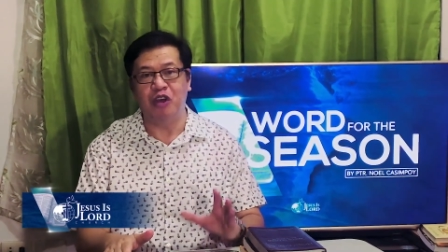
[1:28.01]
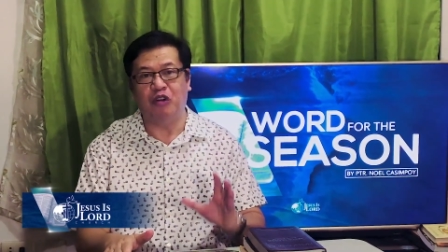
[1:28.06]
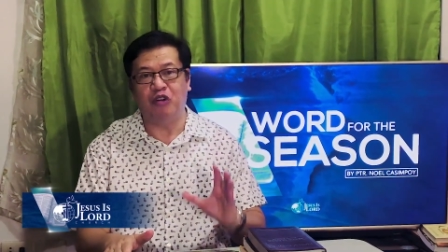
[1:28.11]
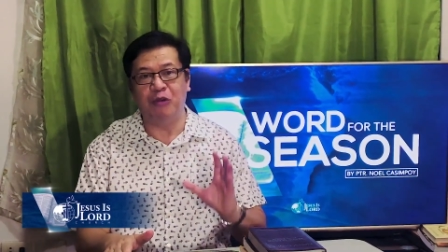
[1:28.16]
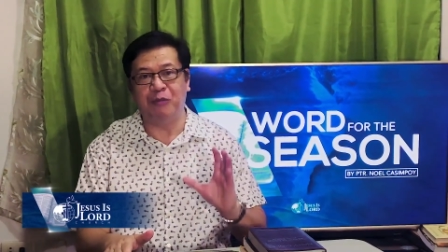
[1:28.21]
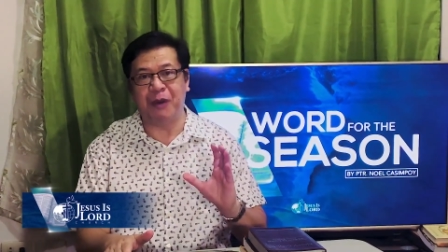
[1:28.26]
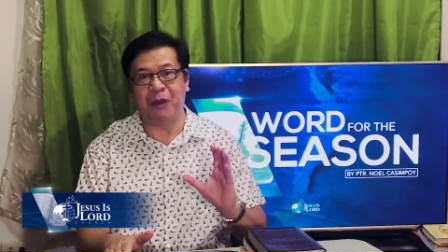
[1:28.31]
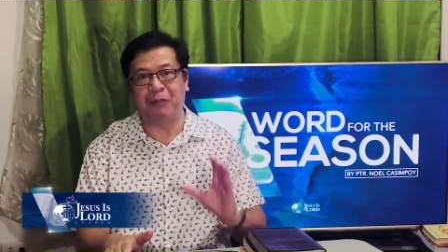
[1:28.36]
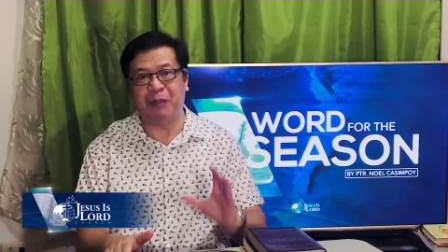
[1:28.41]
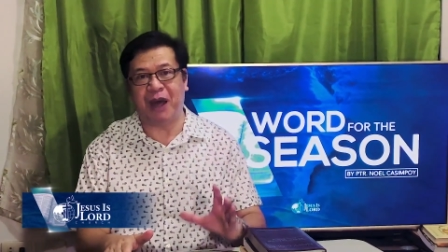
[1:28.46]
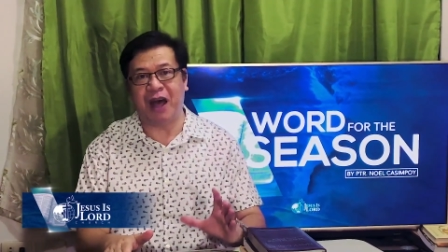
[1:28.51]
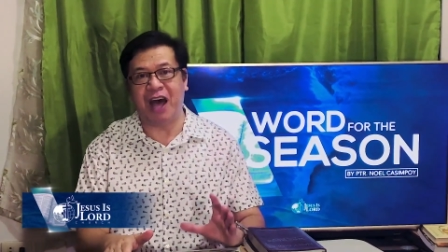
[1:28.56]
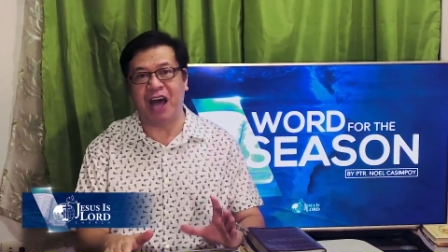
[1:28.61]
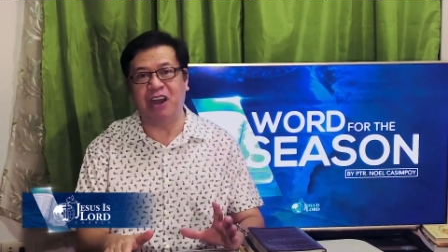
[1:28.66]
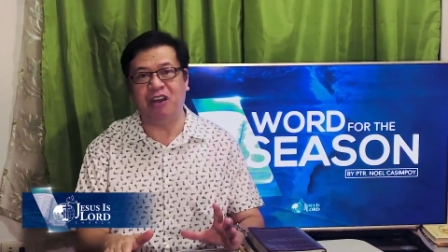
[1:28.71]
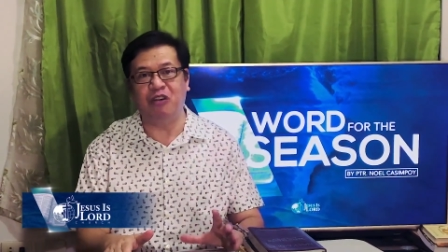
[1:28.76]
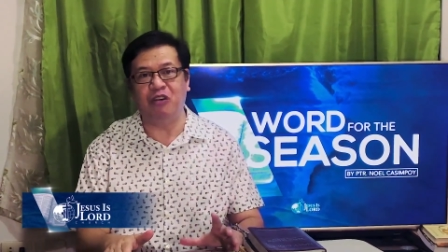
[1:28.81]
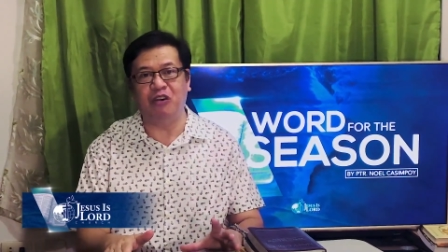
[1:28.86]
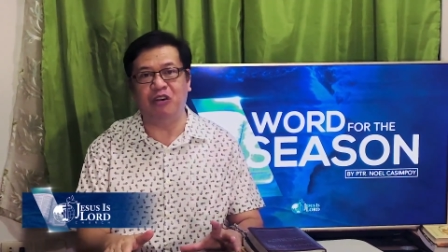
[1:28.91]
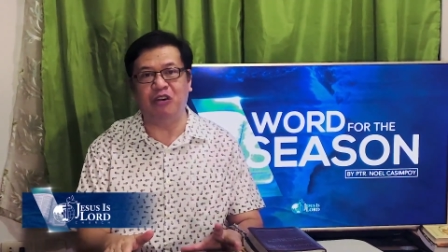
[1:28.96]
kung
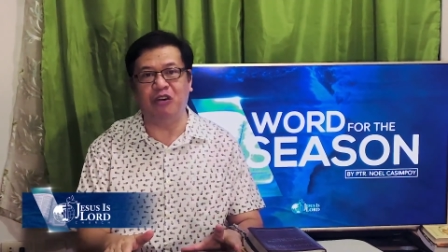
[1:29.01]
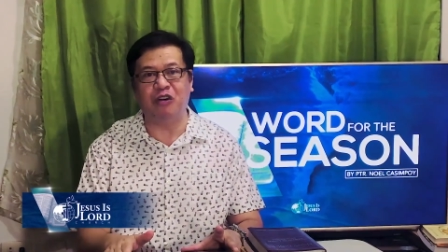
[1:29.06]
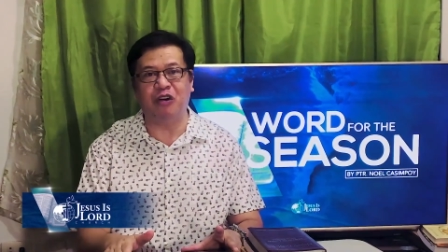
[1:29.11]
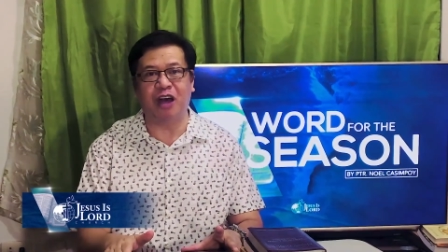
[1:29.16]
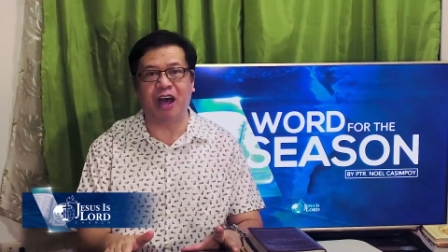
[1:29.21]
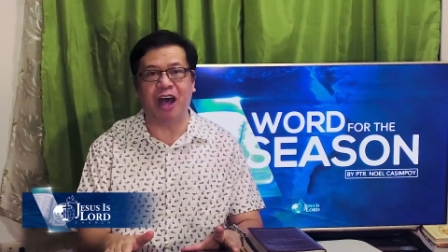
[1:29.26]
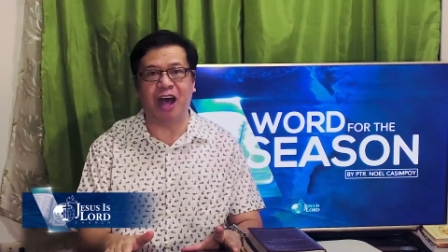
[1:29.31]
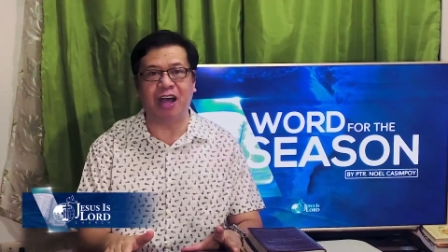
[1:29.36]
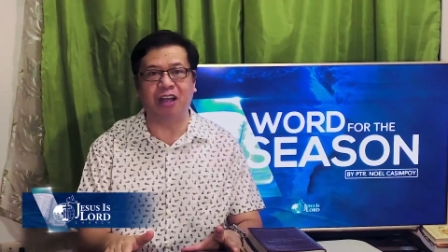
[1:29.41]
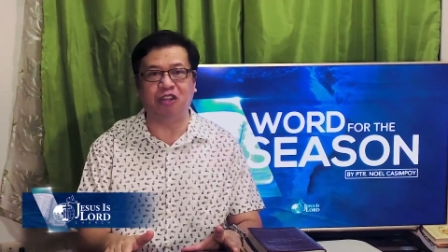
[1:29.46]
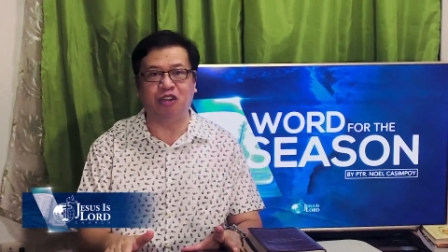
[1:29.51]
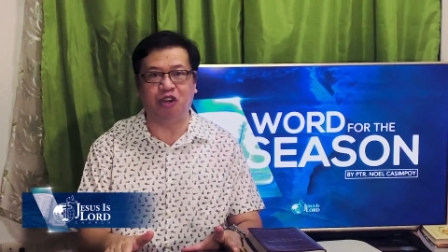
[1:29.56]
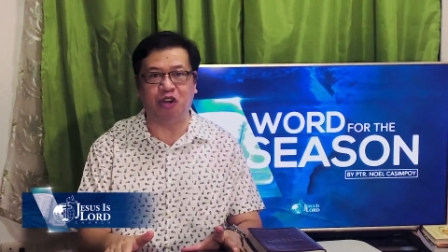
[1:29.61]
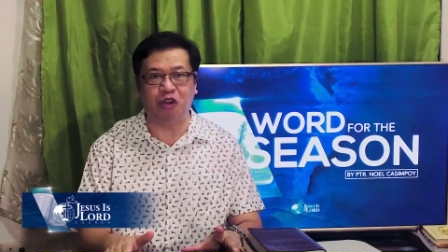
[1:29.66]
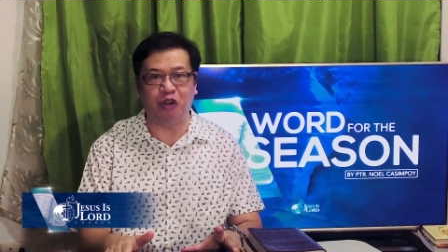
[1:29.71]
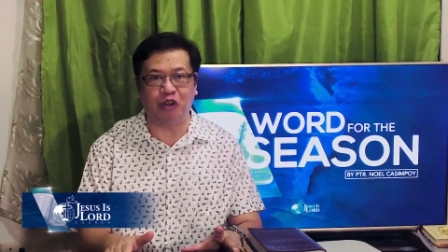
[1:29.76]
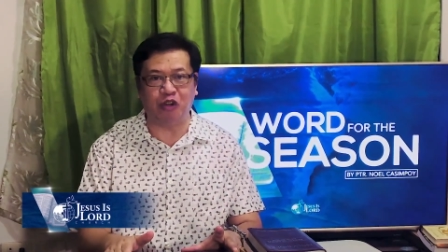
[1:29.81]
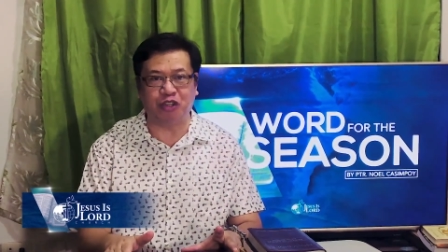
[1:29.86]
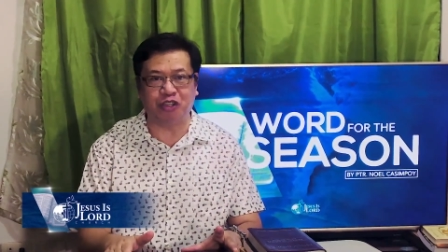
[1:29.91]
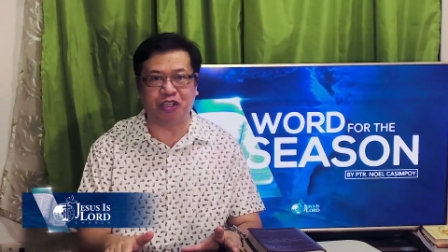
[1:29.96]
paano ang
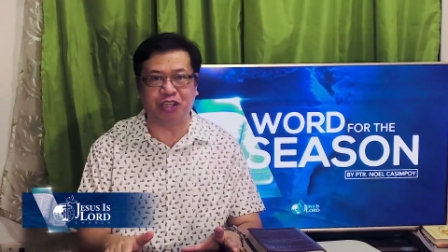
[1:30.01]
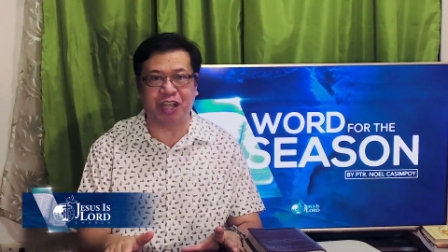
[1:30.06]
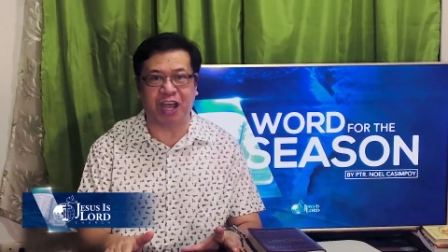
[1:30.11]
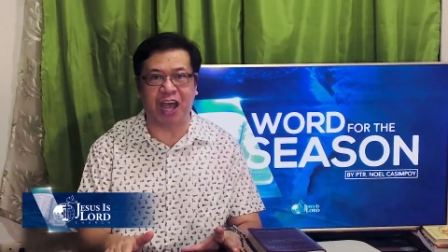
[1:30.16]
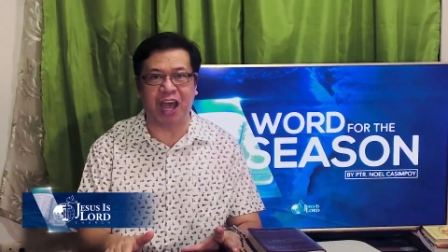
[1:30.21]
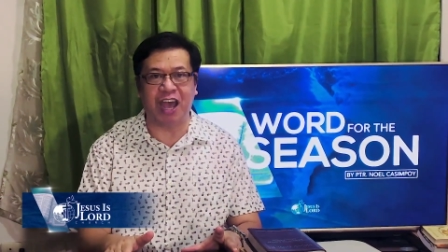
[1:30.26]
Diyos